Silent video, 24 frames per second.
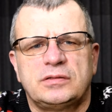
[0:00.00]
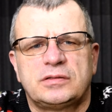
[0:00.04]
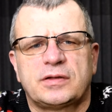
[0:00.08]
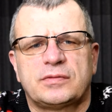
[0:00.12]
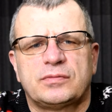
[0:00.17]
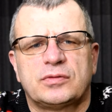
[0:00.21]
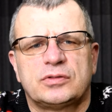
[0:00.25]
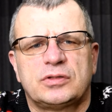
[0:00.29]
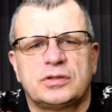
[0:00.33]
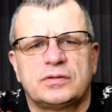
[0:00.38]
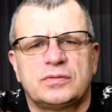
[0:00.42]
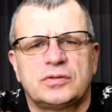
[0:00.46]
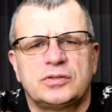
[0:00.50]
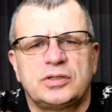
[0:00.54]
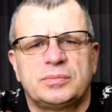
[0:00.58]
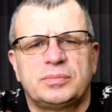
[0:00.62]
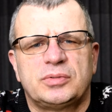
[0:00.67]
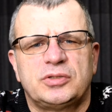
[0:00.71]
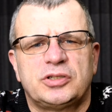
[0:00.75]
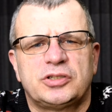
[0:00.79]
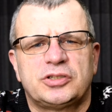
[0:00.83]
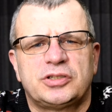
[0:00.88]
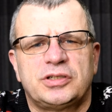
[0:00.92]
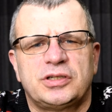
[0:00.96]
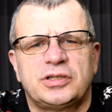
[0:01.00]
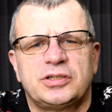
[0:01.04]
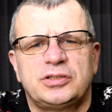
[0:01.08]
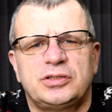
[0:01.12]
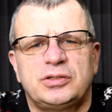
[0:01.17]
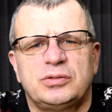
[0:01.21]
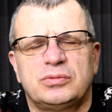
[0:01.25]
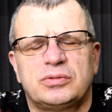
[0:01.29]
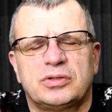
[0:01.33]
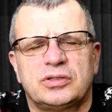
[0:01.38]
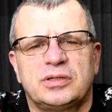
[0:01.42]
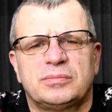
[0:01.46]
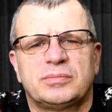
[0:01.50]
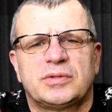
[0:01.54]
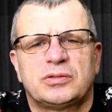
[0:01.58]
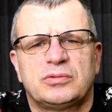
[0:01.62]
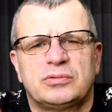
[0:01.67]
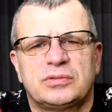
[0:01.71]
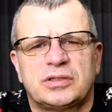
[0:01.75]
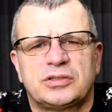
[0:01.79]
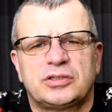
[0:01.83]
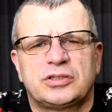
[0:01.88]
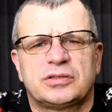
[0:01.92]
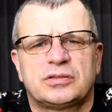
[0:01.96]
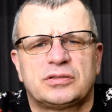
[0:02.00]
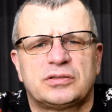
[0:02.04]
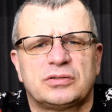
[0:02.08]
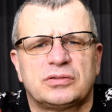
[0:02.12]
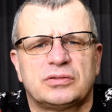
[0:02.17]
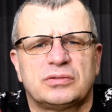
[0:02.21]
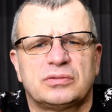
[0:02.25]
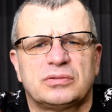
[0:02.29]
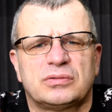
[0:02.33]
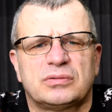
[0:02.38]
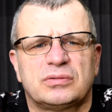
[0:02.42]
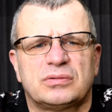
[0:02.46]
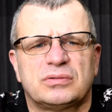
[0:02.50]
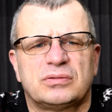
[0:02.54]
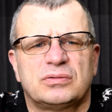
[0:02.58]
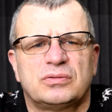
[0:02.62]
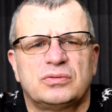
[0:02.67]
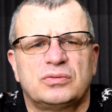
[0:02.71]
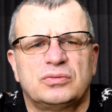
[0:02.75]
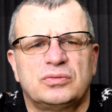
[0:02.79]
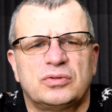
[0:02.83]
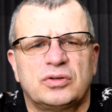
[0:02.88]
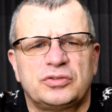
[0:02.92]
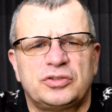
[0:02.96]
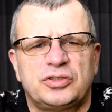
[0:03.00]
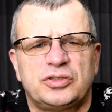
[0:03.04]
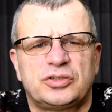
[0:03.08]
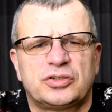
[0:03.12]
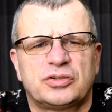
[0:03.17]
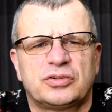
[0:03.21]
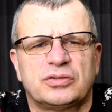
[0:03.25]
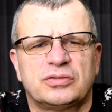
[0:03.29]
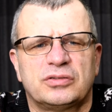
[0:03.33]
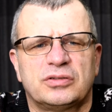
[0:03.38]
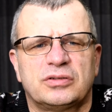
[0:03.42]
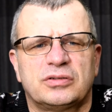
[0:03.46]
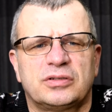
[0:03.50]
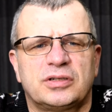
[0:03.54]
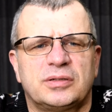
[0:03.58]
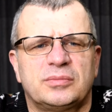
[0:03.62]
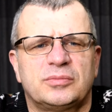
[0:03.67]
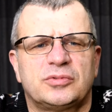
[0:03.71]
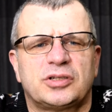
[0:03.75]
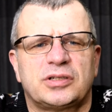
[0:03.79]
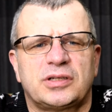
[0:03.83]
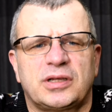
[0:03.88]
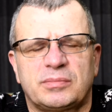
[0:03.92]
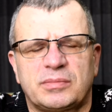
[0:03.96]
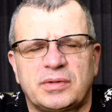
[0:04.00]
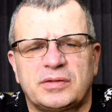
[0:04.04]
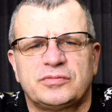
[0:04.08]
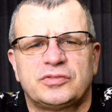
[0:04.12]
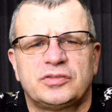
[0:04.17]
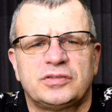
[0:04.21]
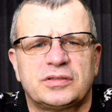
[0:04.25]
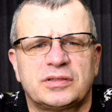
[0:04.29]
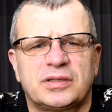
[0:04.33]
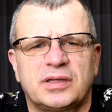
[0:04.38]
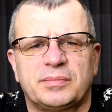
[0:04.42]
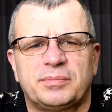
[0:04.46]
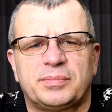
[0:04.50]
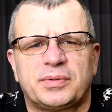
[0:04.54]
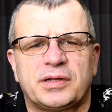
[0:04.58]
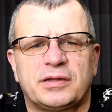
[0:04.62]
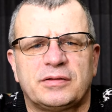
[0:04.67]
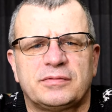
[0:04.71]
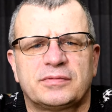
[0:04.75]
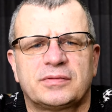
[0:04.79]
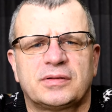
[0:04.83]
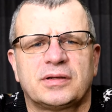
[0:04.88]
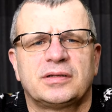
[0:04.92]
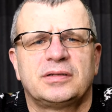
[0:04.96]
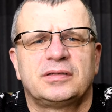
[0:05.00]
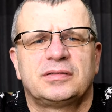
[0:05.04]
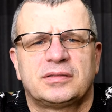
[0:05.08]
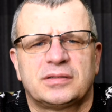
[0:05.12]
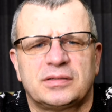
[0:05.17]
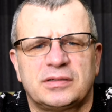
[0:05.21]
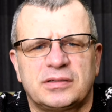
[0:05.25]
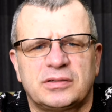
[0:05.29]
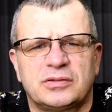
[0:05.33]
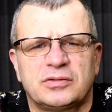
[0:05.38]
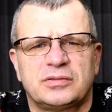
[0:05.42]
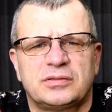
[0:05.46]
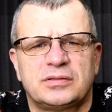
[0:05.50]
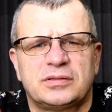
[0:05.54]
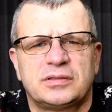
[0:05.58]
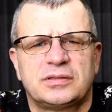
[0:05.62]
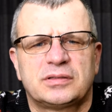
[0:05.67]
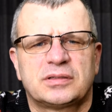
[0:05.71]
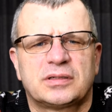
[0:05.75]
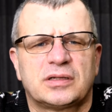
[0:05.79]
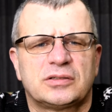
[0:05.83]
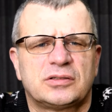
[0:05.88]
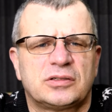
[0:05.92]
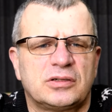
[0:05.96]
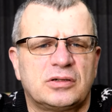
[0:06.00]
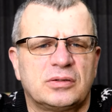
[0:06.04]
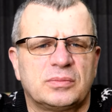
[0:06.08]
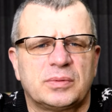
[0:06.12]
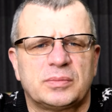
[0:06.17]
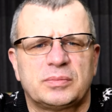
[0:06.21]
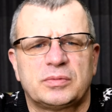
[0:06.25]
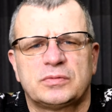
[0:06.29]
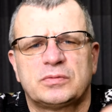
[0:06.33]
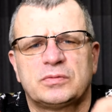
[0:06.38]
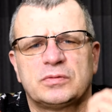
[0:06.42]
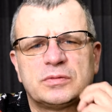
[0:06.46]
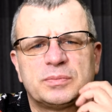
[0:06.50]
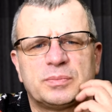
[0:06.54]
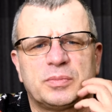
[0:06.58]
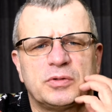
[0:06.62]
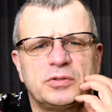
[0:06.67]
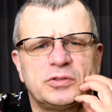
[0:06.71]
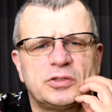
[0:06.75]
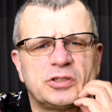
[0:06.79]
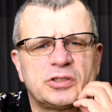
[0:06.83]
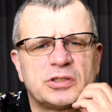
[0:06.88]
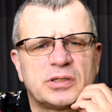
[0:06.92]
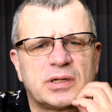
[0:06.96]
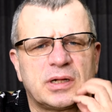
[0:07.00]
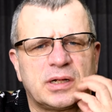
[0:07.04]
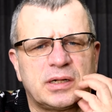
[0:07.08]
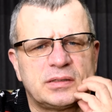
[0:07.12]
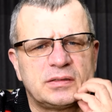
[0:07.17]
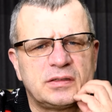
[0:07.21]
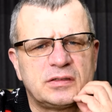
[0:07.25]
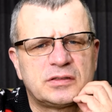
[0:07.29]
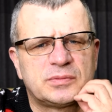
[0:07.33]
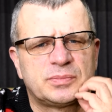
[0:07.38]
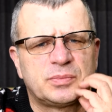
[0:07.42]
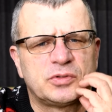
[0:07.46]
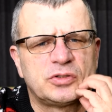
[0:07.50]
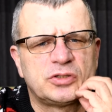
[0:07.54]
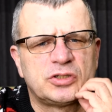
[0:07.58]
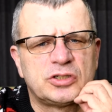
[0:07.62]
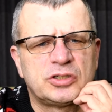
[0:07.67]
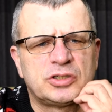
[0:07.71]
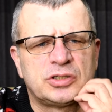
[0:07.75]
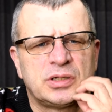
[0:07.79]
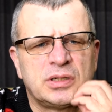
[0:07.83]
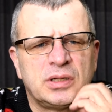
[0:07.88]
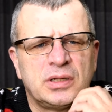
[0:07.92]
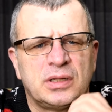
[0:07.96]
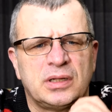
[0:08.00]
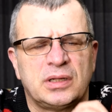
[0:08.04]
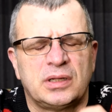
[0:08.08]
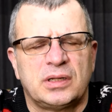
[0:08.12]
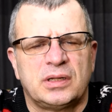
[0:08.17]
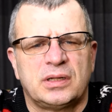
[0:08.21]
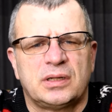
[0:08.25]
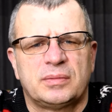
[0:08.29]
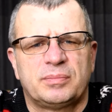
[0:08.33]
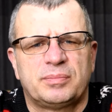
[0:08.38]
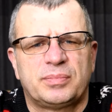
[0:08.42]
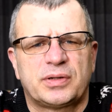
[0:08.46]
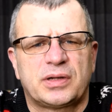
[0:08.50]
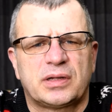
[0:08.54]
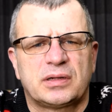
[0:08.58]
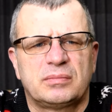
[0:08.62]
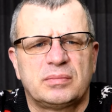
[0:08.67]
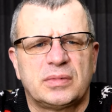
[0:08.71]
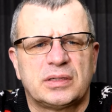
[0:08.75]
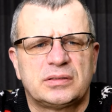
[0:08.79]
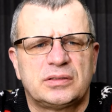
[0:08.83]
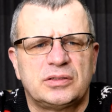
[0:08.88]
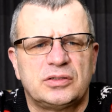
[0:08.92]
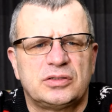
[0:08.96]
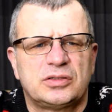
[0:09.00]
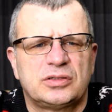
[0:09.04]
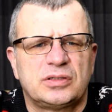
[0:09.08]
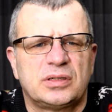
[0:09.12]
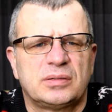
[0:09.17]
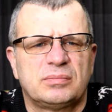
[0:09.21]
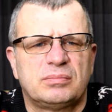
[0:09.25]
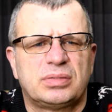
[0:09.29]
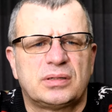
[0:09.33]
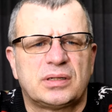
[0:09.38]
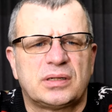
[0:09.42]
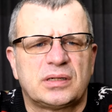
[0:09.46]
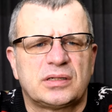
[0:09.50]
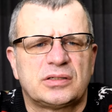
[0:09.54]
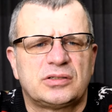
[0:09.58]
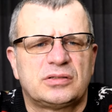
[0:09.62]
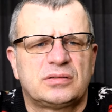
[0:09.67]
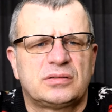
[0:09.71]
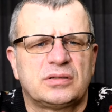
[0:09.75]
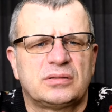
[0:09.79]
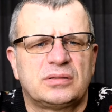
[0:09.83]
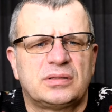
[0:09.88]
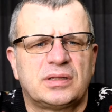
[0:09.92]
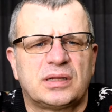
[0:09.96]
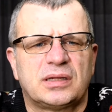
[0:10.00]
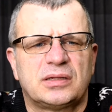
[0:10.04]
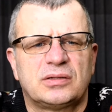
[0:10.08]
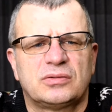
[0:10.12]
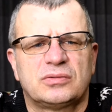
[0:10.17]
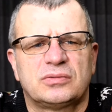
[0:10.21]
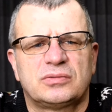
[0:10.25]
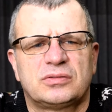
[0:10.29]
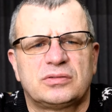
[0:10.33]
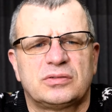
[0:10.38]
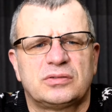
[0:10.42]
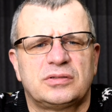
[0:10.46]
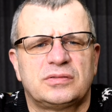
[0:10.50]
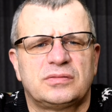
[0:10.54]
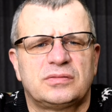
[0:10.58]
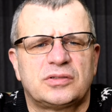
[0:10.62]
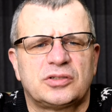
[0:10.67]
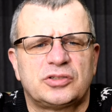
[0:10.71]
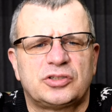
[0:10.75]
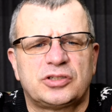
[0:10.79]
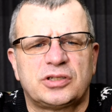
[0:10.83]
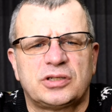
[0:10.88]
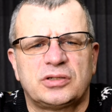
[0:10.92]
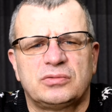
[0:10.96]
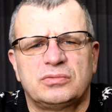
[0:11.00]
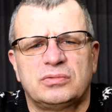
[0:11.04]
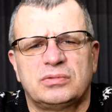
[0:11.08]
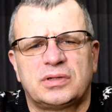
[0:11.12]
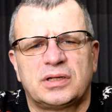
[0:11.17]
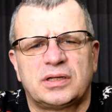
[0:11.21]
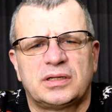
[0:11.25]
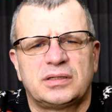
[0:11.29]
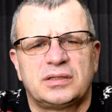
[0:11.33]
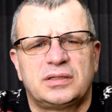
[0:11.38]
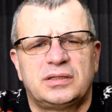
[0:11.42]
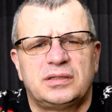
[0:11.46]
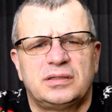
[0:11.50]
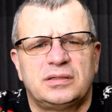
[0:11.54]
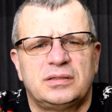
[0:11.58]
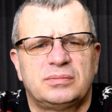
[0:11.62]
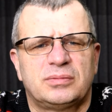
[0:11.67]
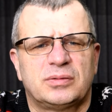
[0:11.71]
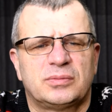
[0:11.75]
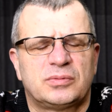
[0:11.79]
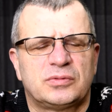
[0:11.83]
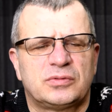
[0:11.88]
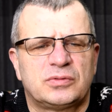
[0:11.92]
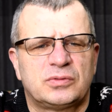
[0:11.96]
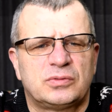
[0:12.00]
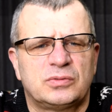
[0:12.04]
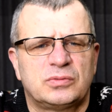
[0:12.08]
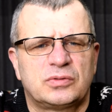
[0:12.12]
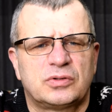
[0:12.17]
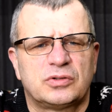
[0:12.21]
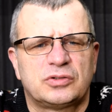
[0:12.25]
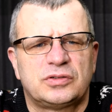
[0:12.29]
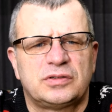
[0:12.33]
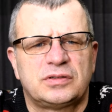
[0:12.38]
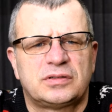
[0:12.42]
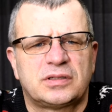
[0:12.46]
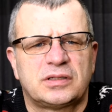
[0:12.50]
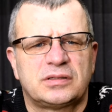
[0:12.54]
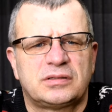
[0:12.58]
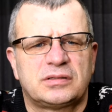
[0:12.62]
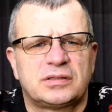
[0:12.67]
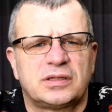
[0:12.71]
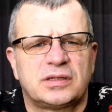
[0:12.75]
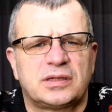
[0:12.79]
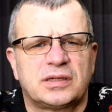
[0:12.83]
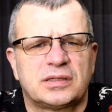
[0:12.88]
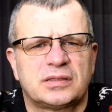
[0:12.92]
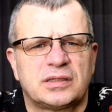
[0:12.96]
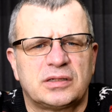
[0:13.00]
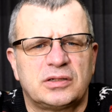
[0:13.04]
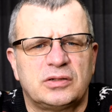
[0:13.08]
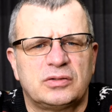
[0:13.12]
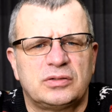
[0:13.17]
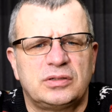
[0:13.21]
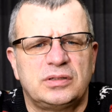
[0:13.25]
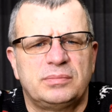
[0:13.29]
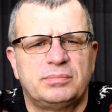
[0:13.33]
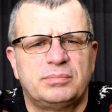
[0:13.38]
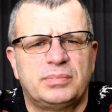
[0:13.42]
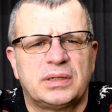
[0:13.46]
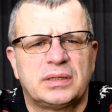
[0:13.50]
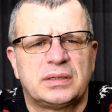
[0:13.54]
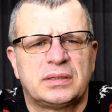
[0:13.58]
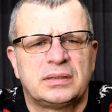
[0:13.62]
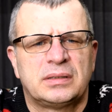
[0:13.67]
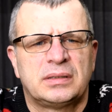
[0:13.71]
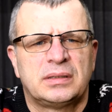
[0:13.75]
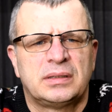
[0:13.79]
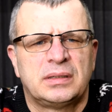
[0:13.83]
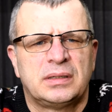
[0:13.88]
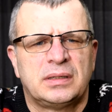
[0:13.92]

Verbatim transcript: zawodowo nie będziesz jeździł, to nie mam tutaj się co unosić honorem, że ja mam wszystkie prawka i chcę je odzyskać, tylko po prostu spojrzeć realnie, spojrzeć pragmatycznie brać, co dają, co jest w zasięgu ręki i po prostu korzystać z tej kategorii B,